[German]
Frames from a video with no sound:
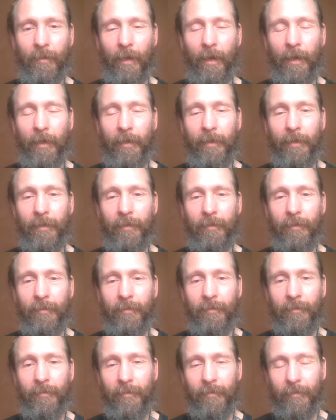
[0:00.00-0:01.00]

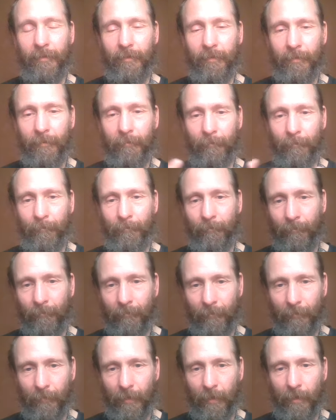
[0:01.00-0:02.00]
eigenes,
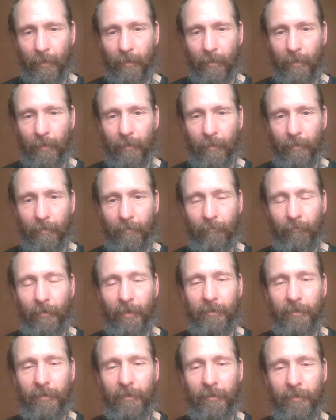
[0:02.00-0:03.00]

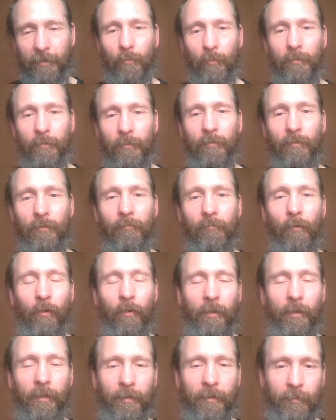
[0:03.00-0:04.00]
was tun zu
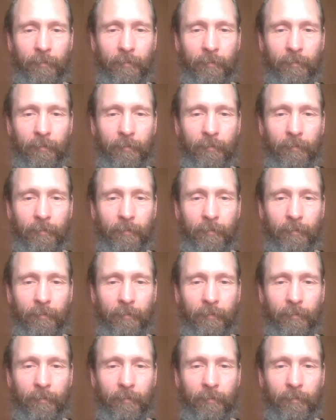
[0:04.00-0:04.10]
wollen.